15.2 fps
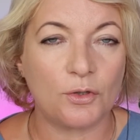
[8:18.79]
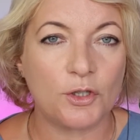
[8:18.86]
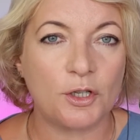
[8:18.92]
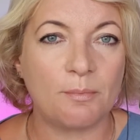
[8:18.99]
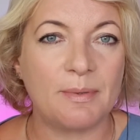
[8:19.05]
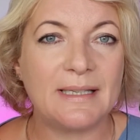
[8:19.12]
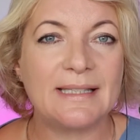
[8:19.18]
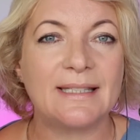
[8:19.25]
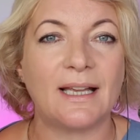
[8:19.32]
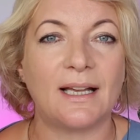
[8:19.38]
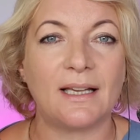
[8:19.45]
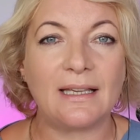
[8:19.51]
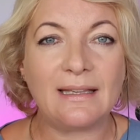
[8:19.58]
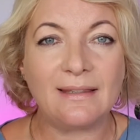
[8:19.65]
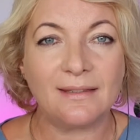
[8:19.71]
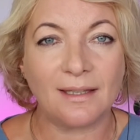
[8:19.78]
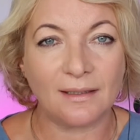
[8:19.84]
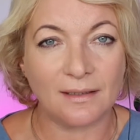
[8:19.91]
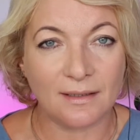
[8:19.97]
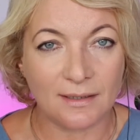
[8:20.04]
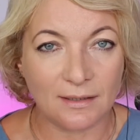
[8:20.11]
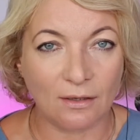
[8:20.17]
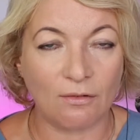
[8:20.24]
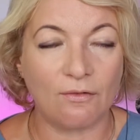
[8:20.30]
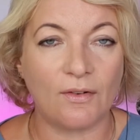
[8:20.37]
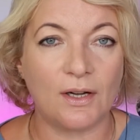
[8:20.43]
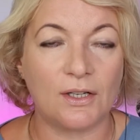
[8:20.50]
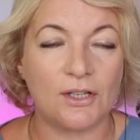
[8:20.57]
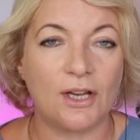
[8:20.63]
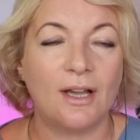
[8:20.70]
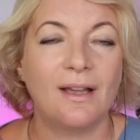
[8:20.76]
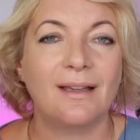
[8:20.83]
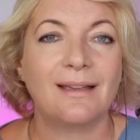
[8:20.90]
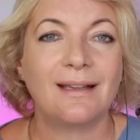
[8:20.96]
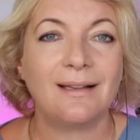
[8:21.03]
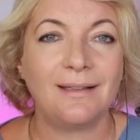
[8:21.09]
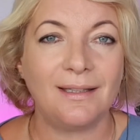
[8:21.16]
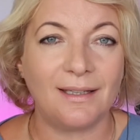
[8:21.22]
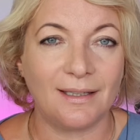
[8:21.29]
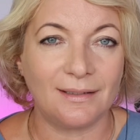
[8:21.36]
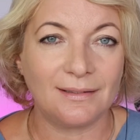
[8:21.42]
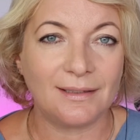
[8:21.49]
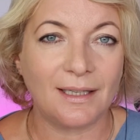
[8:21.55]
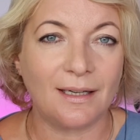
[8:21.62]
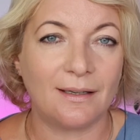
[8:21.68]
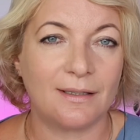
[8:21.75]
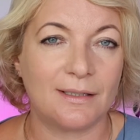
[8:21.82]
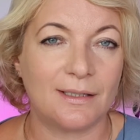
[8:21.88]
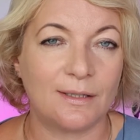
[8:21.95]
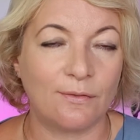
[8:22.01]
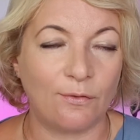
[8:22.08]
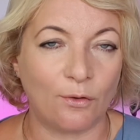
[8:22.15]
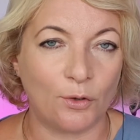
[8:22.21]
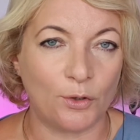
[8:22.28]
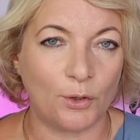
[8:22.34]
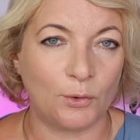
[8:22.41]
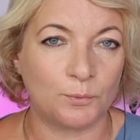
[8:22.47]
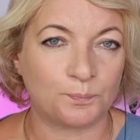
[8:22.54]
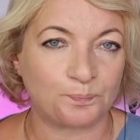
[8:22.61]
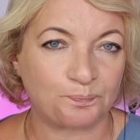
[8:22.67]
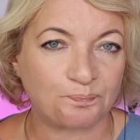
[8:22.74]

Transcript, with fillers: żeby zainteresować klienta swoją,